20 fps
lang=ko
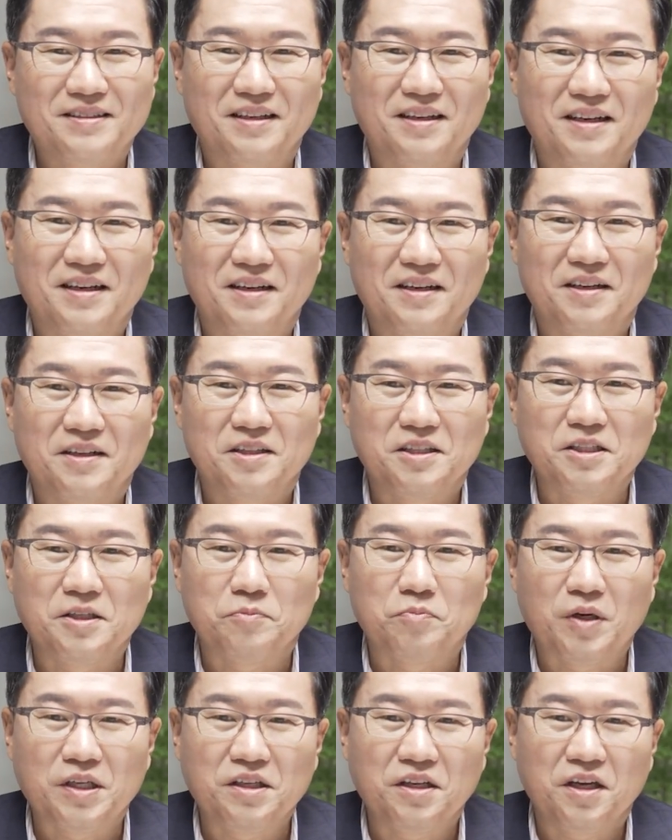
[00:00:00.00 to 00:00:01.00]
자
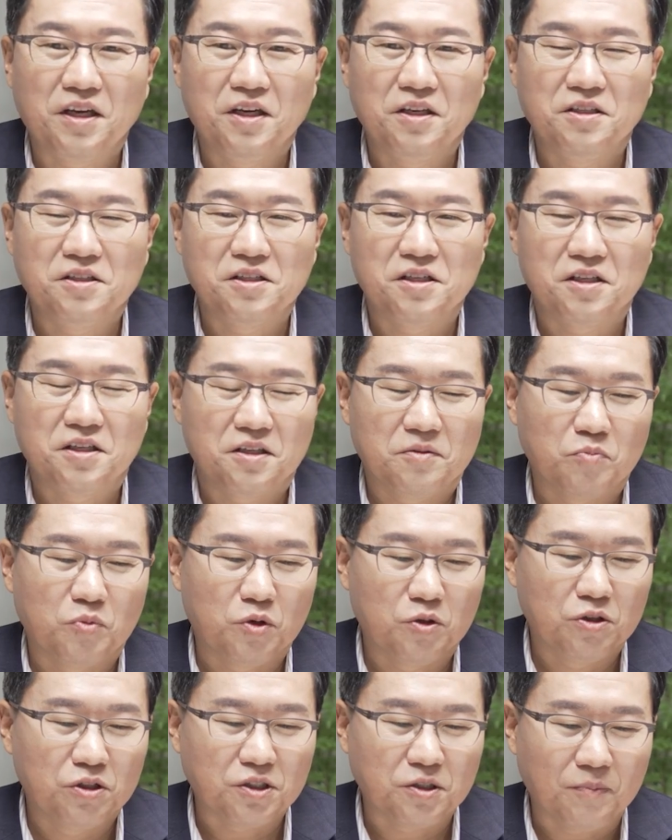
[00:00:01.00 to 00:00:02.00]
이제 만약에 이제
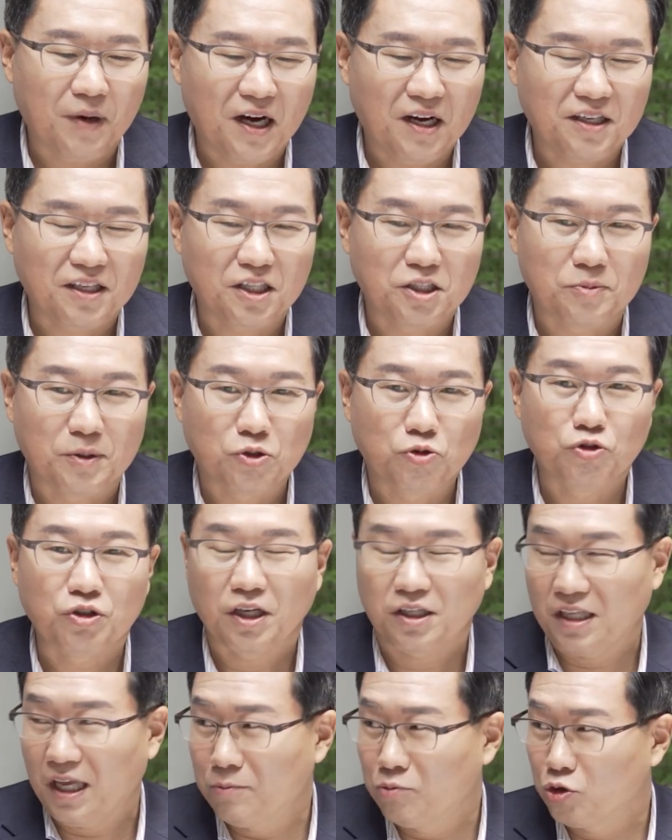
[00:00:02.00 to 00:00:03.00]
뭐 이제 망하긴 했지만
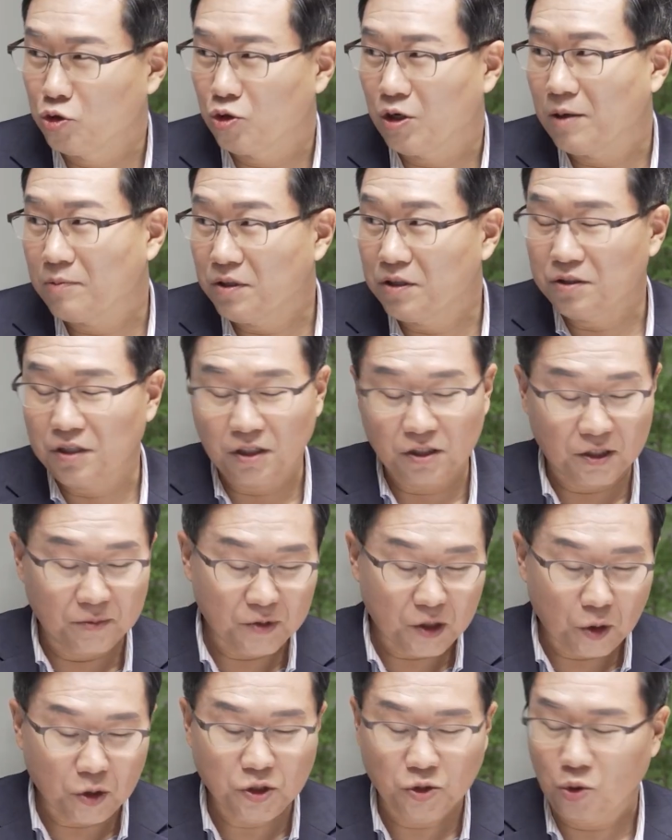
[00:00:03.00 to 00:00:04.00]
주택 대부조합 이런 데는
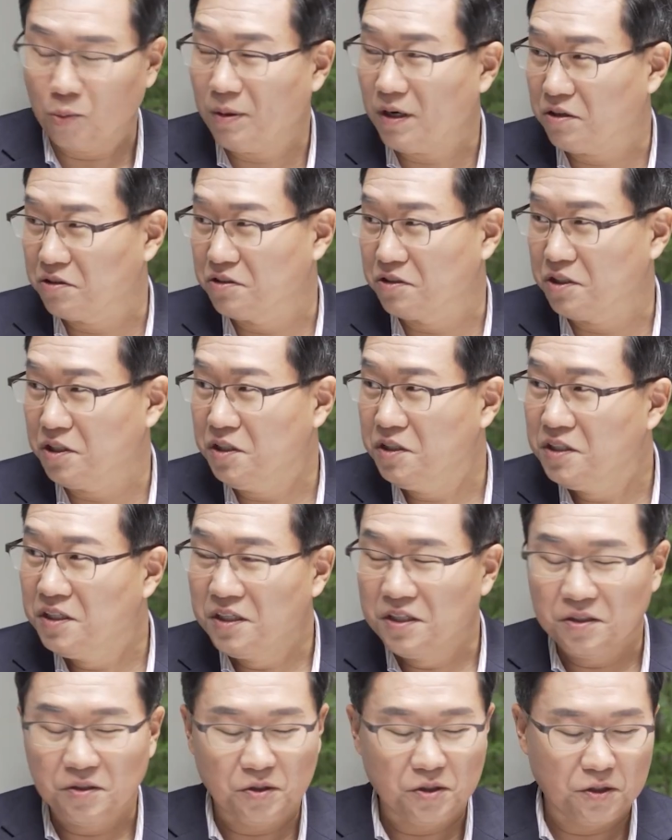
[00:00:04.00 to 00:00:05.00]
금리가 훨씬 높았거든요. 네.
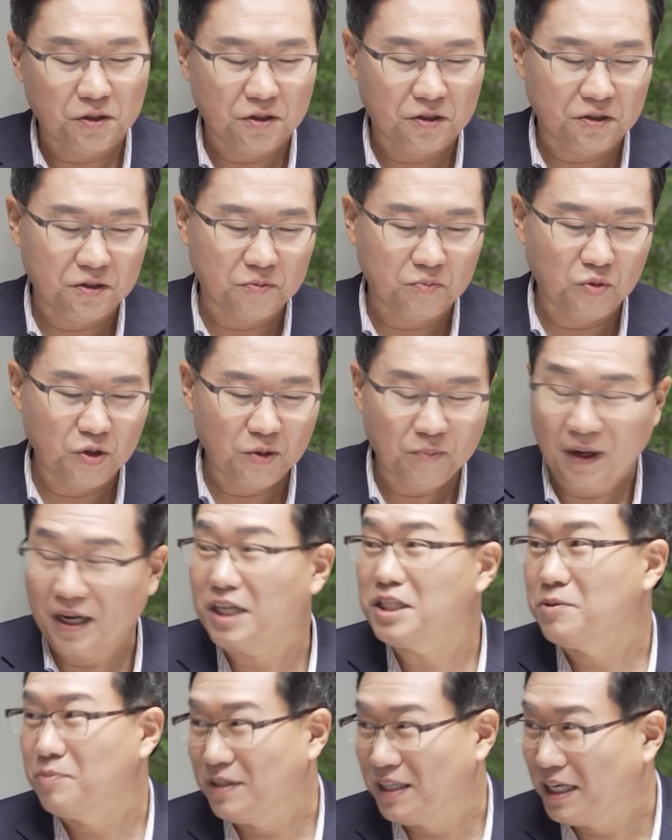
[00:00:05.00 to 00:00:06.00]
어 물론
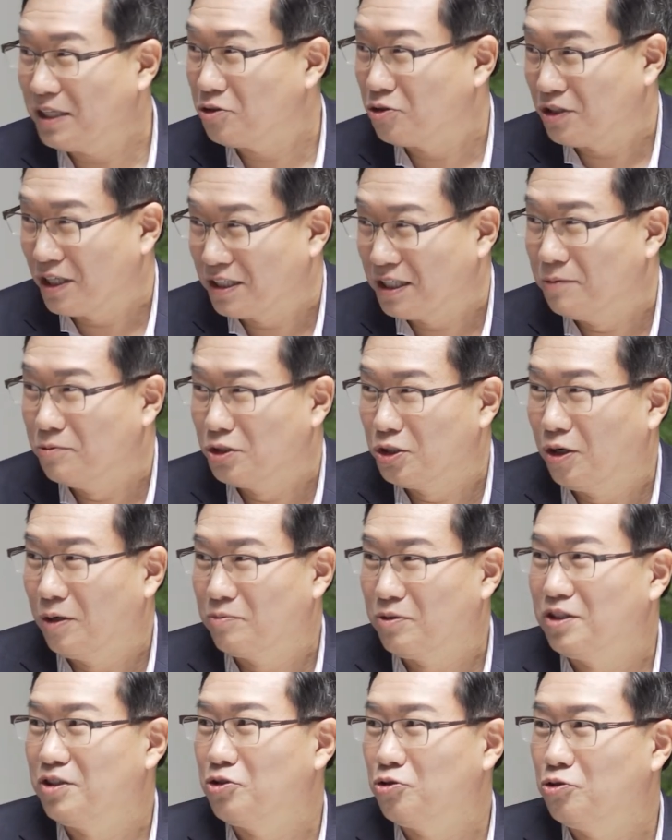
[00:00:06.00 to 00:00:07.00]
망했습니다. 주택
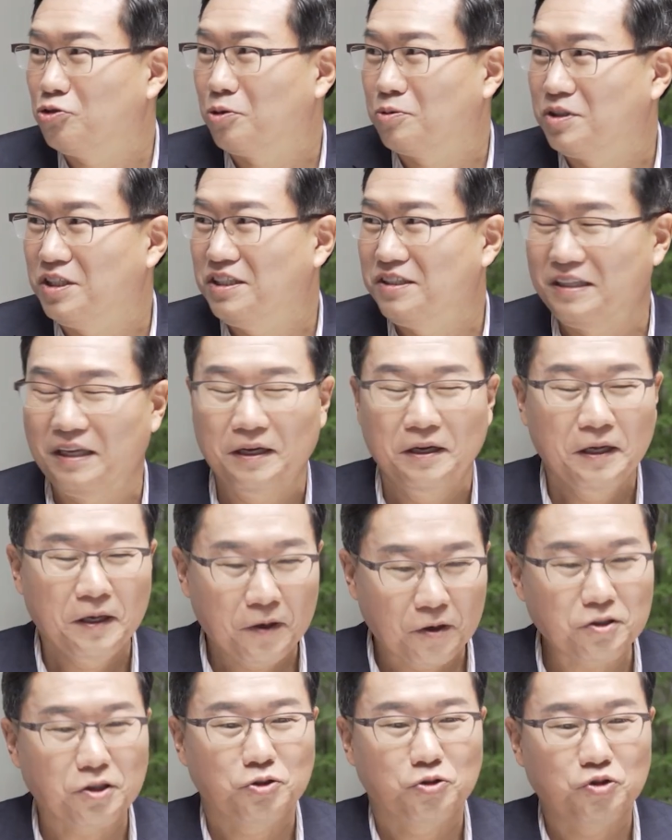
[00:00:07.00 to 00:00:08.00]
대부조합들은 수도 없이 근데
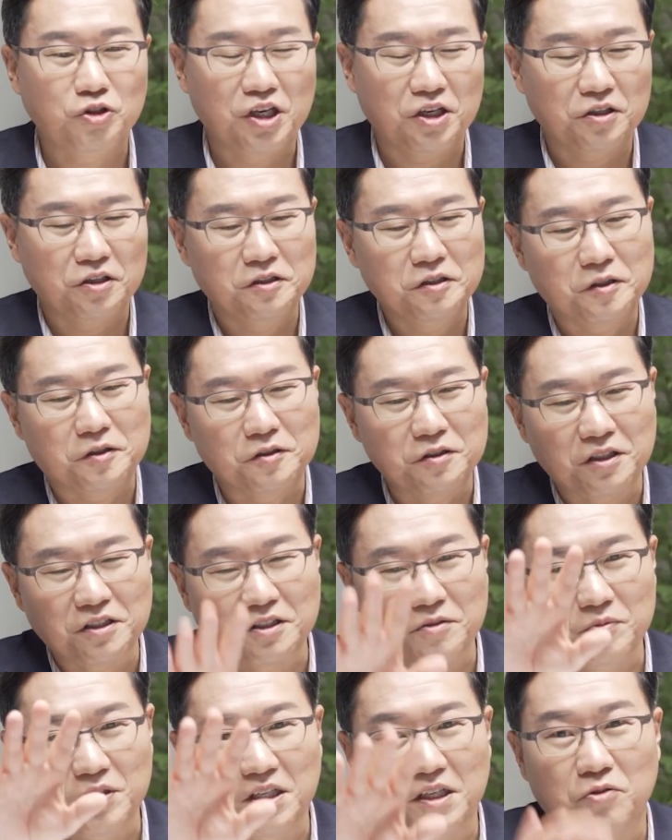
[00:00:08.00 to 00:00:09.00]
어제 중요한 건 그런
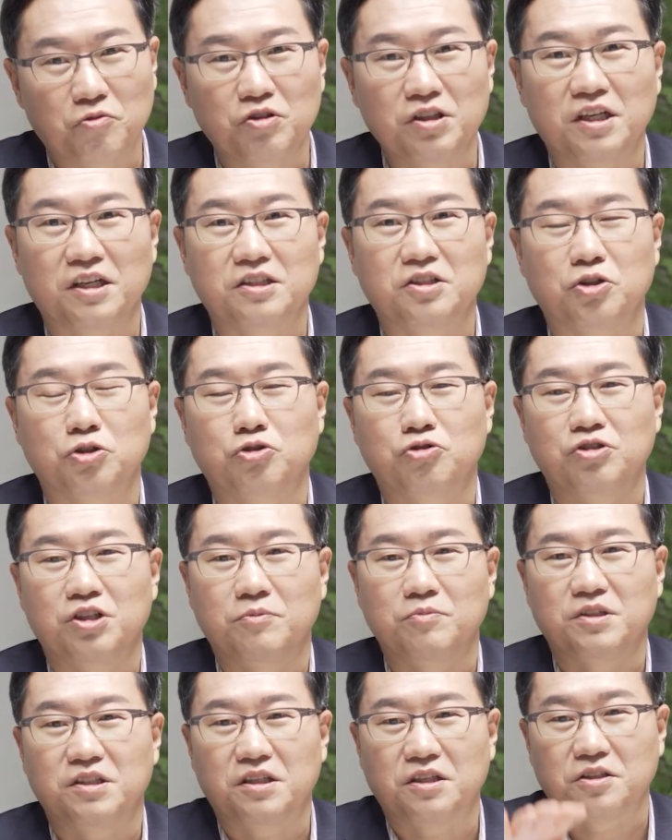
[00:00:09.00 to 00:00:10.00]
데는 금리가 우리나라
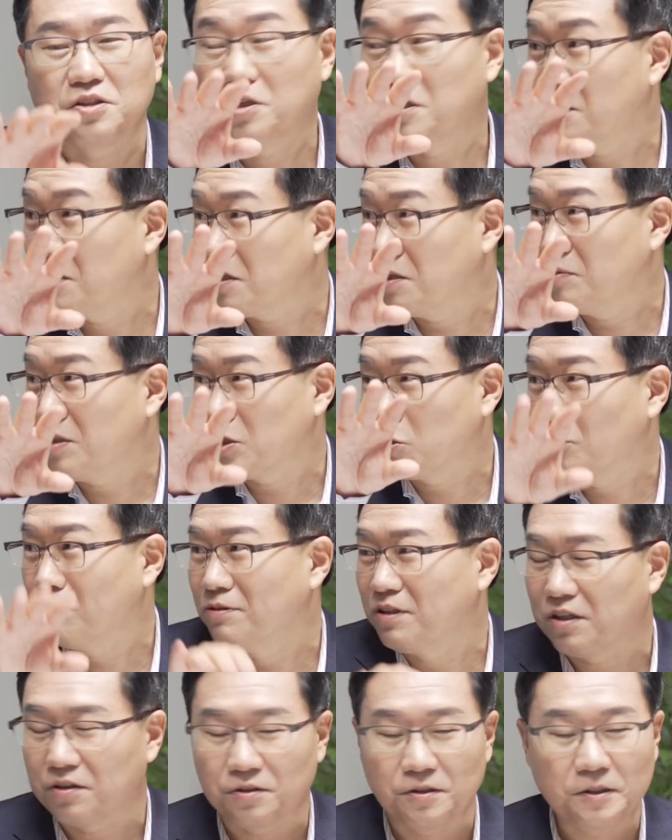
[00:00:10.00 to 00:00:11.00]
저축은행 비슷해서 금리가
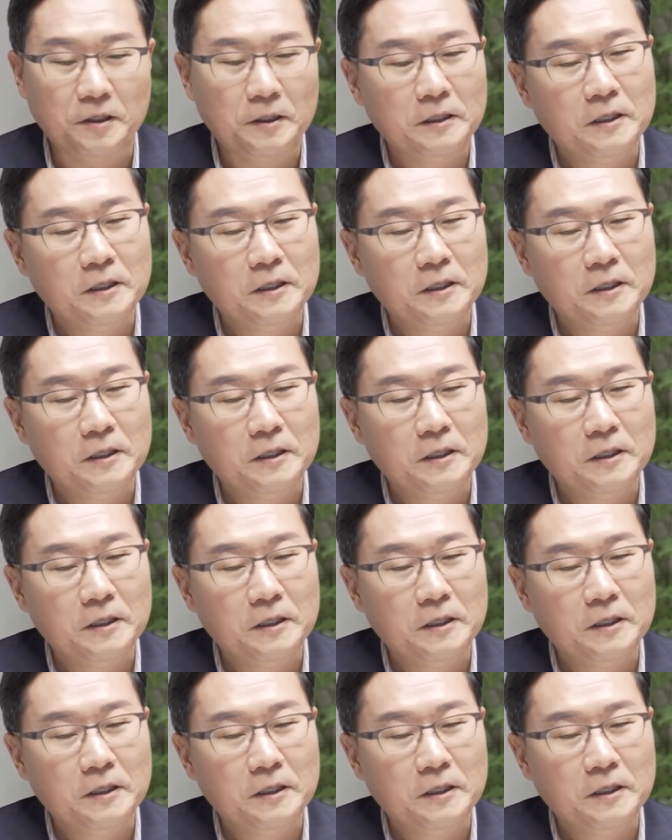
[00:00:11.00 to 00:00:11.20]
높은 데거든요.